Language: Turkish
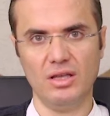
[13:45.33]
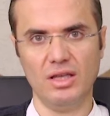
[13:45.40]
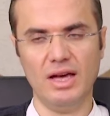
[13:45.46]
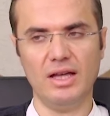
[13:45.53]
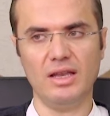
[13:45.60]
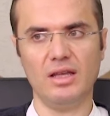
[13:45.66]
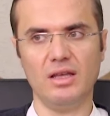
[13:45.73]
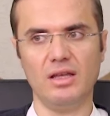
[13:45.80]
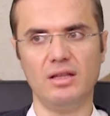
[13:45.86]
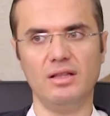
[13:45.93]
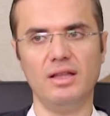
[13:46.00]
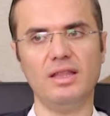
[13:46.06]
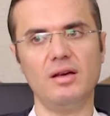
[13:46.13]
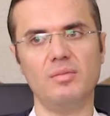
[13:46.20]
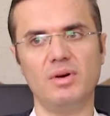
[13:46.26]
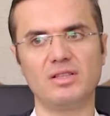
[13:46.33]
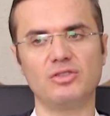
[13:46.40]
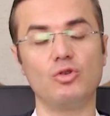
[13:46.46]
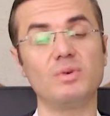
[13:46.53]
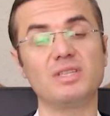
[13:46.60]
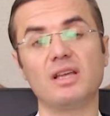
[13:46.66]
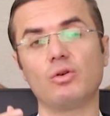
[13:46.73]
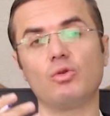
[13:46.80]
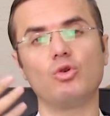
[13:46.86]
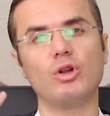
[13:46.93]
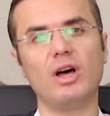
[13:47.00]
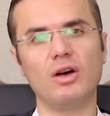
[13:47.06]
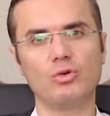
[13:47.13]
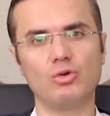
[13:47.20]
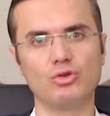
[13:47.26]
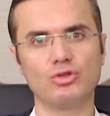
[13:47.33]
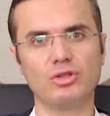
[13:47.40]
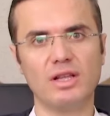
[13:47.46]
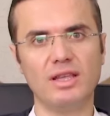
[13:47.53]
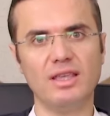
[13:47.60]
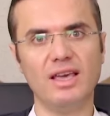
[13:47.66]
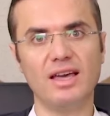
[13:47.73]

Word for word: Yani neden bahsediyorum? Mesela Kur'an kursları